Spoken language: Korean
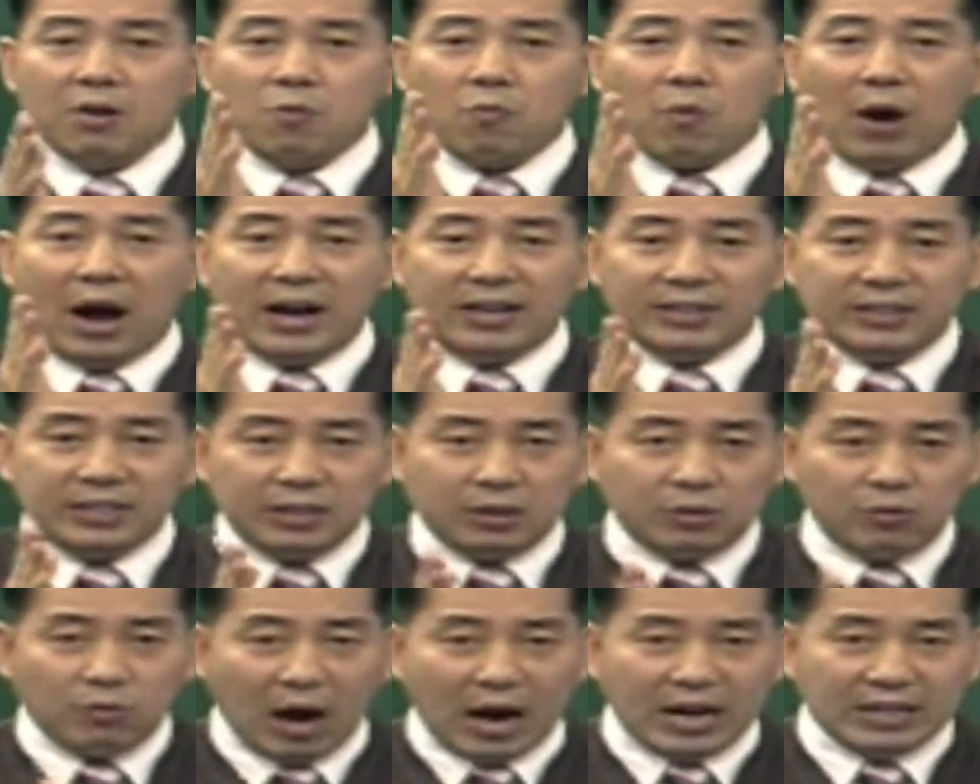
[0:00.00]

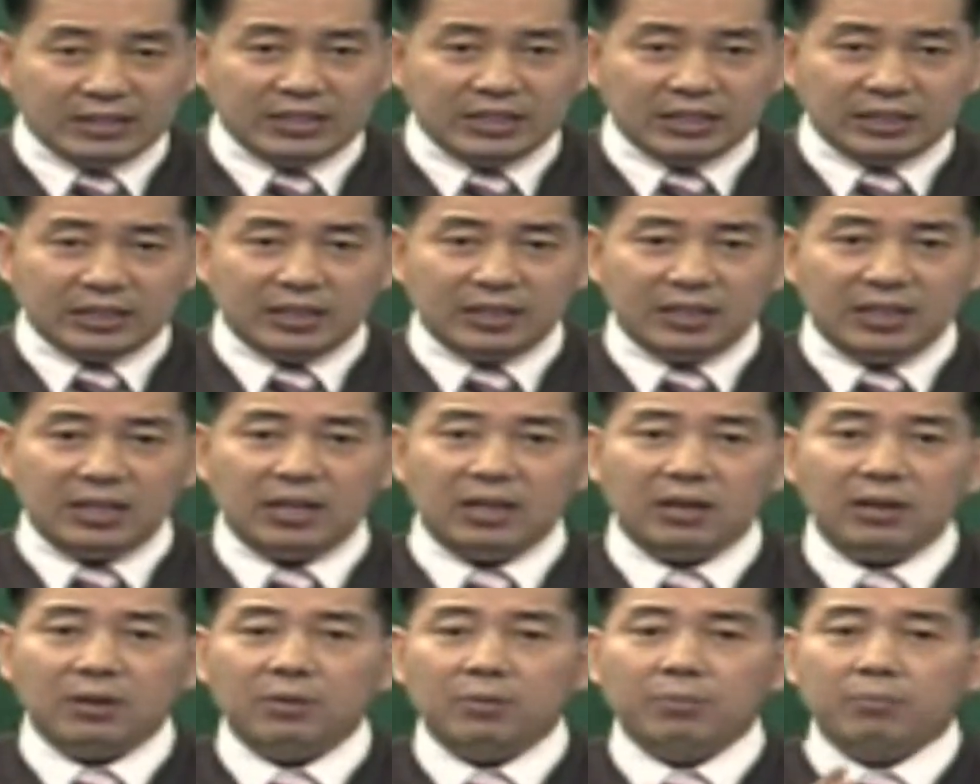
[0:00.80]
왕지는
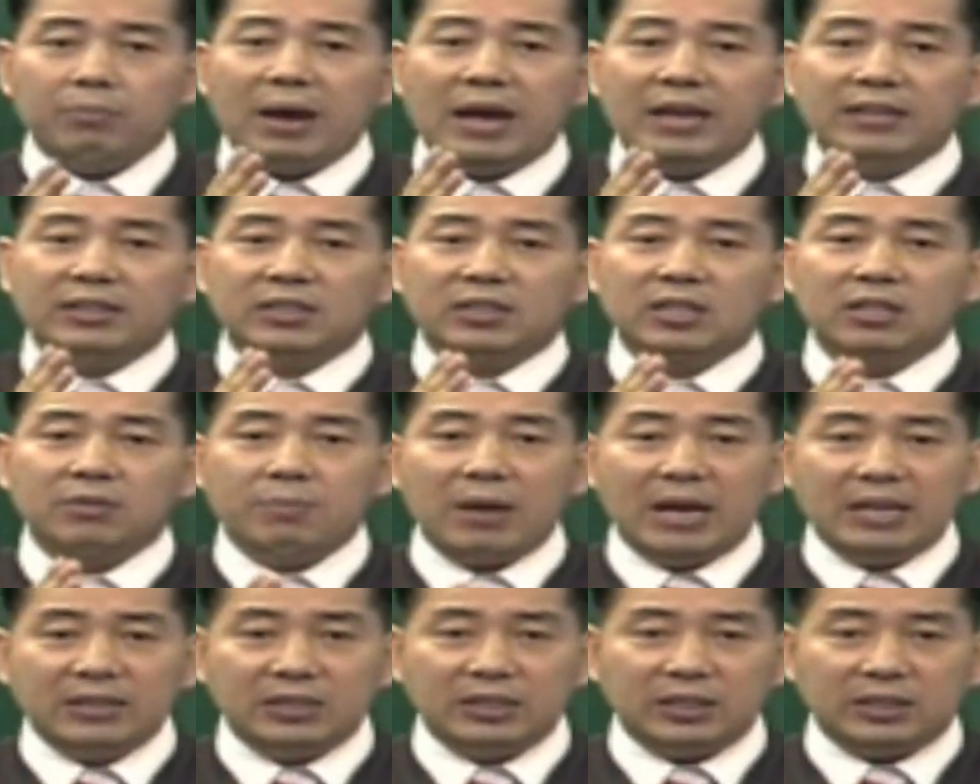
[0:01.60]
왕지끼리, 맹지는
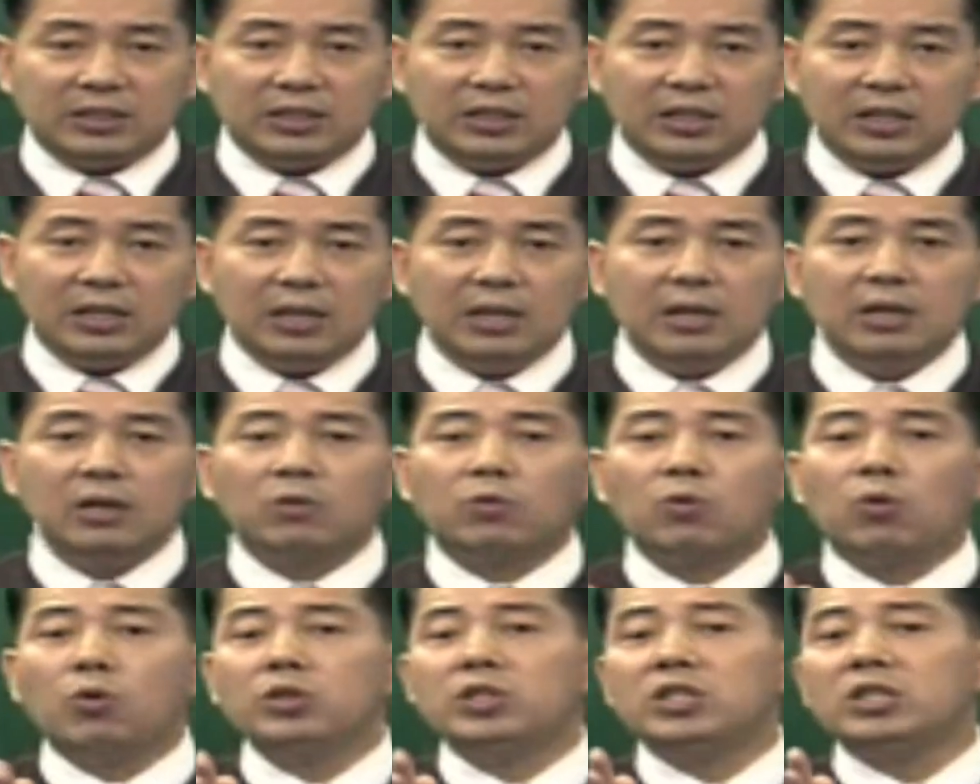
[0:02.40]
맹지끼리,
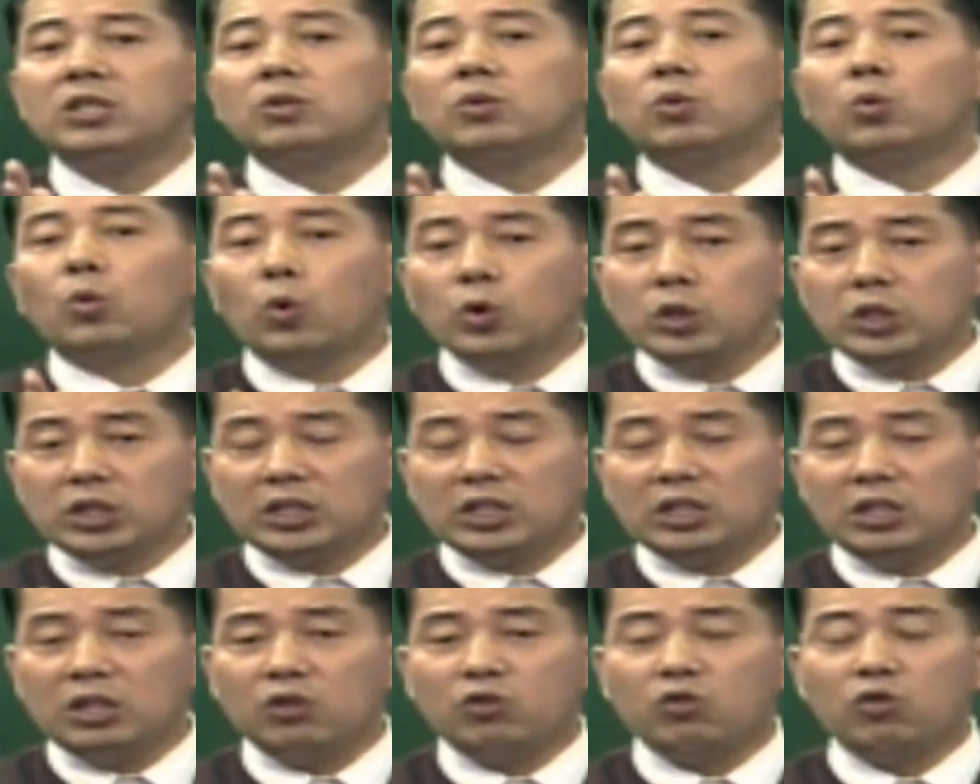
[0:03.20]
고지는
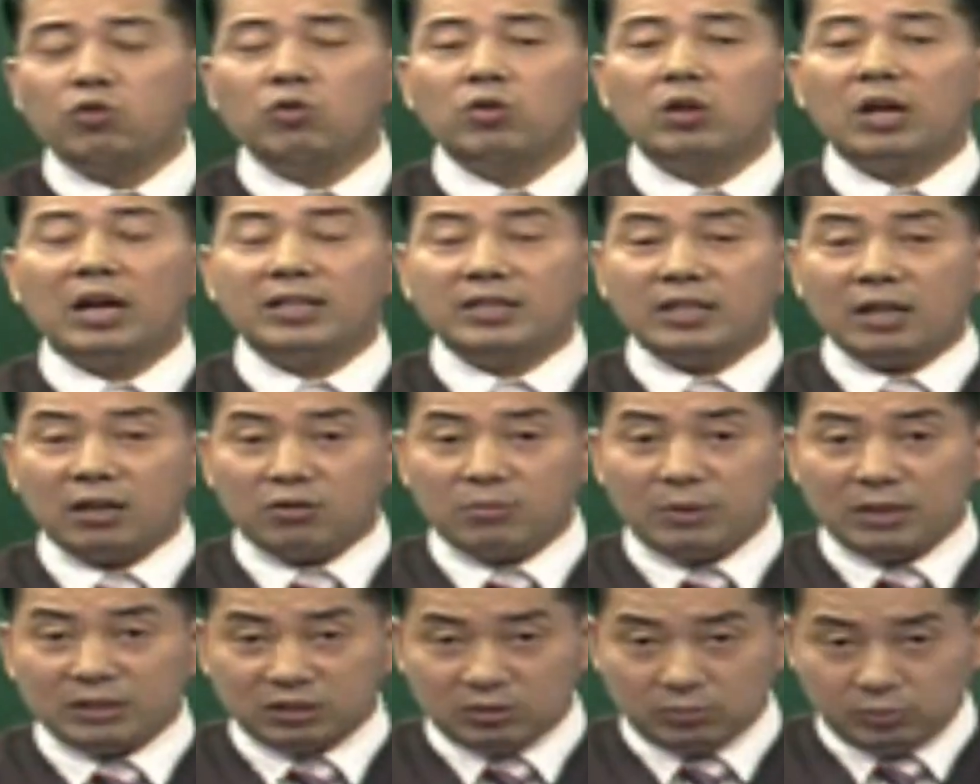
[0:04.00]
고지끼리 충을
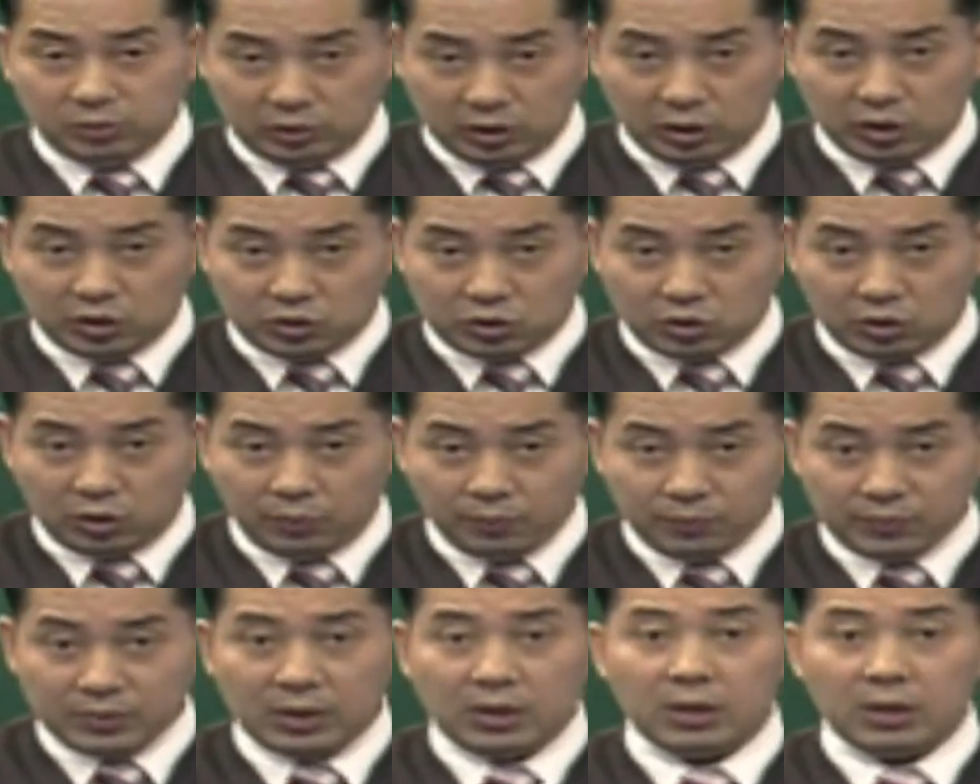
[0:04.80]
한다고 말씀을 드렸죠.